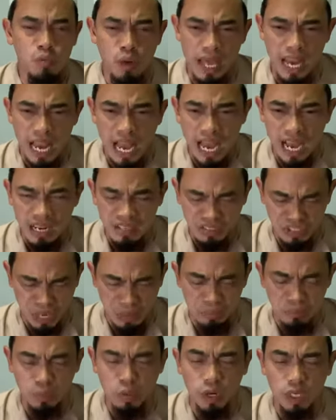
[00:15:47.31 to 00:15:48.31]
เวลา
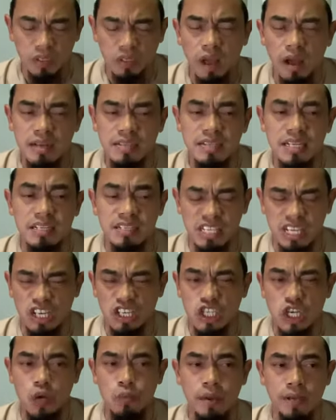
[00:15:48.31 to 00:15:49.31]
เจ็บปวดตอนจะเสีย
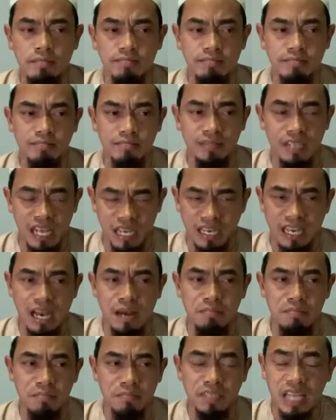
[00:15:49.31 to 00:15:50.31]
ชีวิตนะค
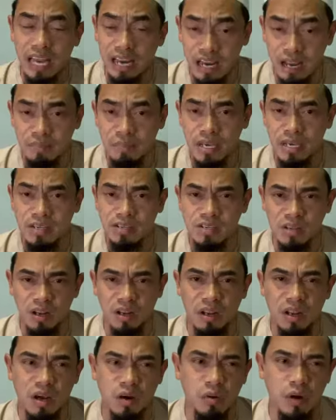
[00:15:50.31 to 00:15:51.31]
รับท่านนบีศ็อล
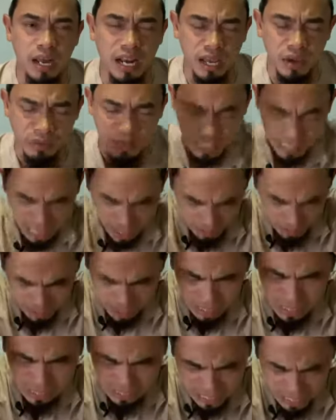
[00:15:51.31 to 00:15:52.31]
ลัลลอฮุอะลัยฮิวะซัลลัม
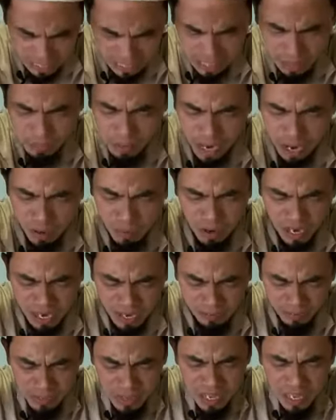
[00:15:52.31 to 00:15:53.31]
เคยเตือนกับเราว่า
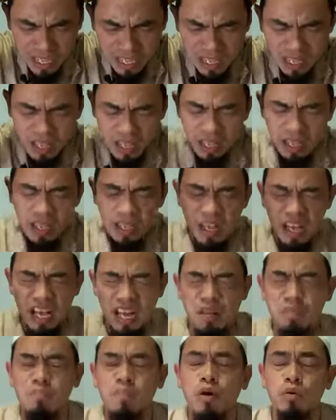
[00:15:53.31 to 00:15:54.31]

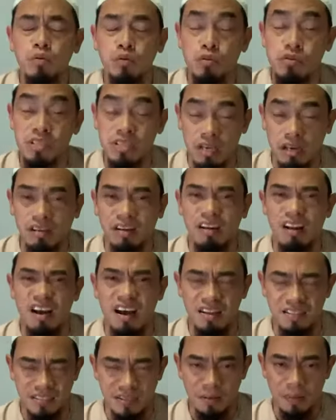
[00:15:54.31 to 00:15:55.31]
อัลเมาตุสซัก
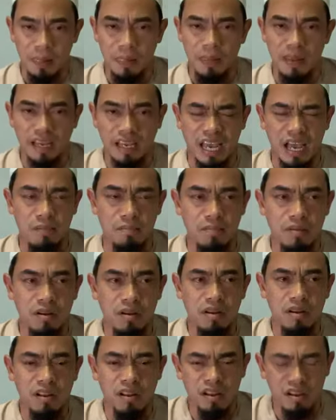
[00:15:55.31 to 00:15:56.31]
เราตนะครับ
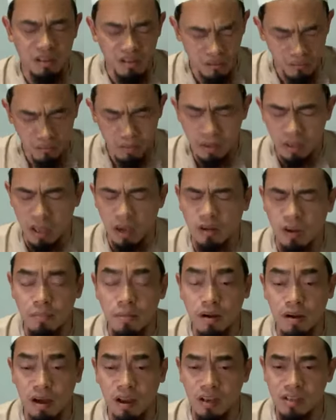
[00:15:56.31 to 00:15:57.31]
เอา
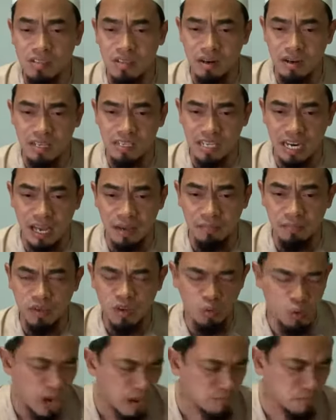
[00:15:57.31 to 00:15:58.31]
คำกล่าวของศ็อลลัลลอฮุอะลัยฮิวะซัลลัม
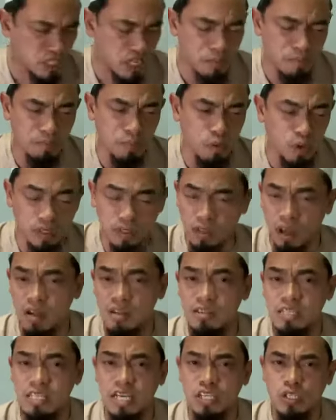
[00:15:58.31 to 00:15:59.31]
ความเจ็บปวดตอ
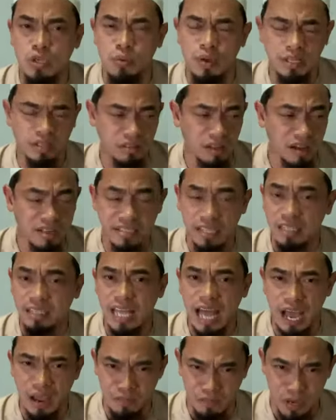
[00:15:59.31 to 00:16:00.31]
นเสียชีวิตตอนจะ
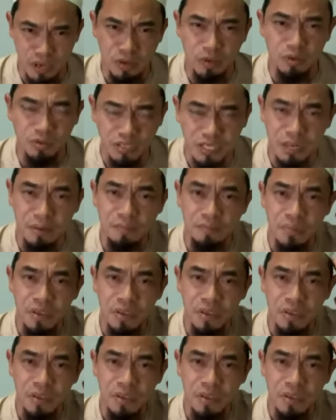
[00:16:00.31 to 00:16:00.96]
ตายมีอยู่จริง